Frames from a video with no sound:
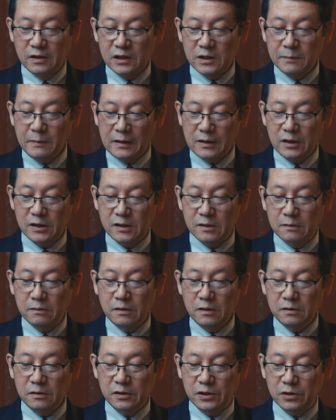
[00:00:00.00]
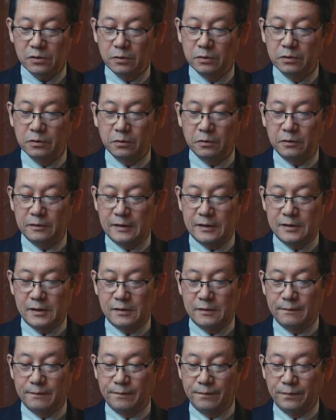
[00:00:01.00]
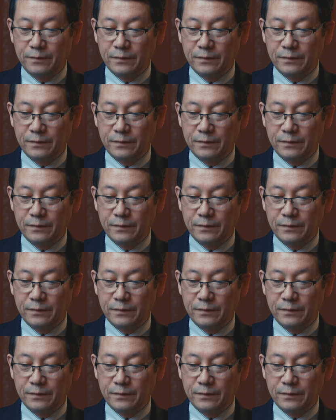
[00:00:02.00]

つまり救い主ということです。